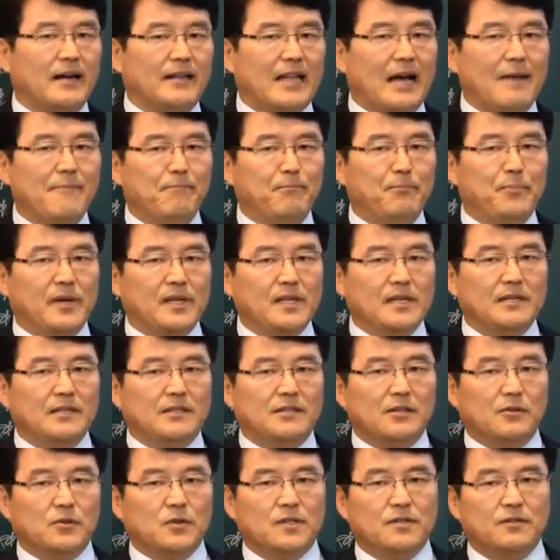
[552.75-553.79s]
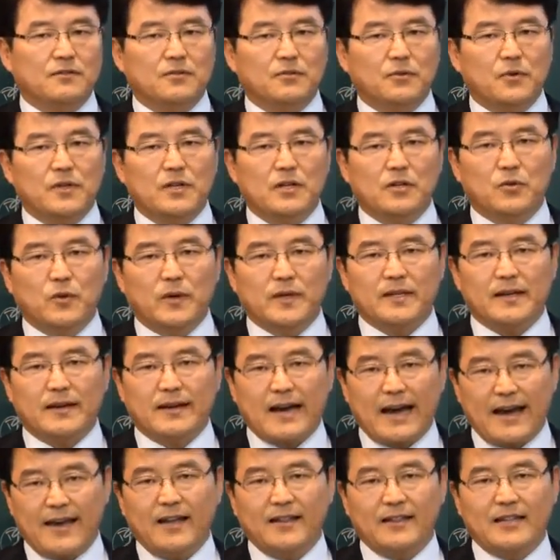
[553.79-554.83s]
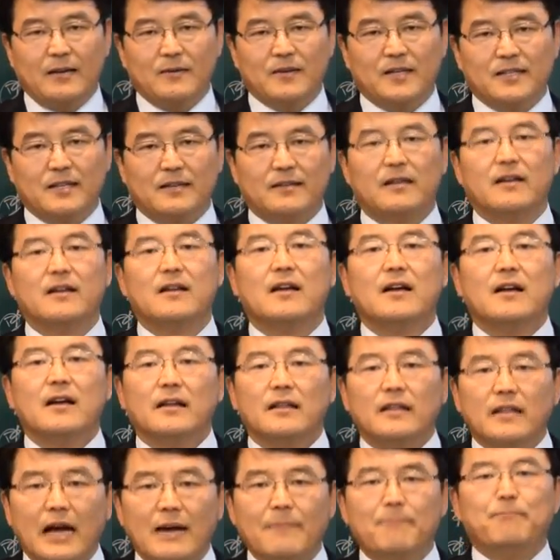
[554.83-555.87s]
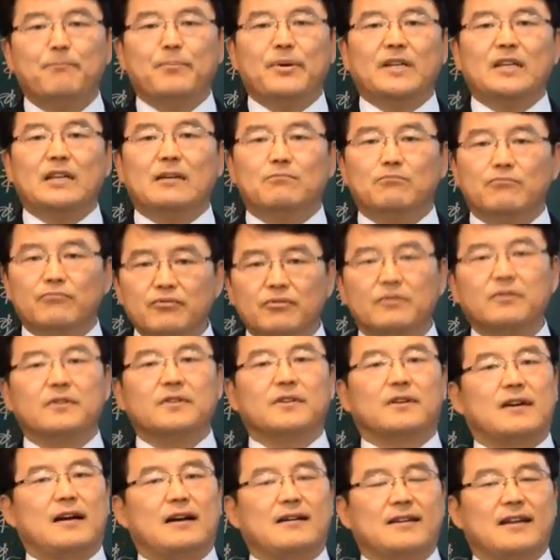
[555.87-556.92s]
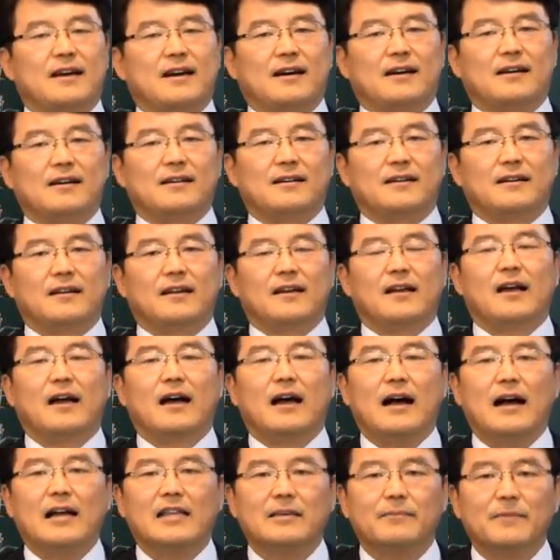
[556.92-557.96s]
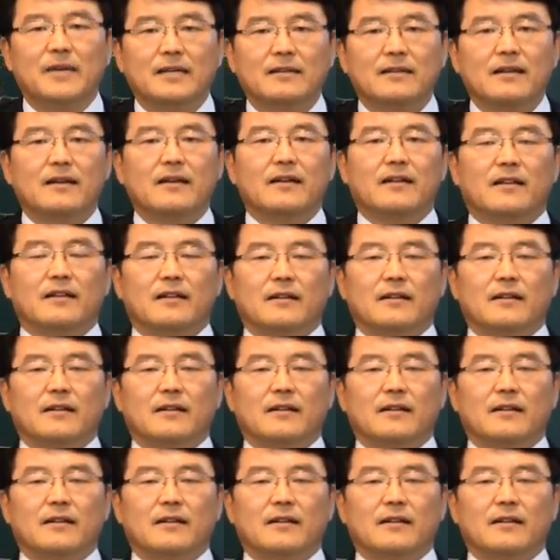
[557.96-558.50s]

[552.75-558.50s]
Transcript: 남편이 있어도 스스로 일궈 가야 한다는 것은 남편이 무능력하거나 아니면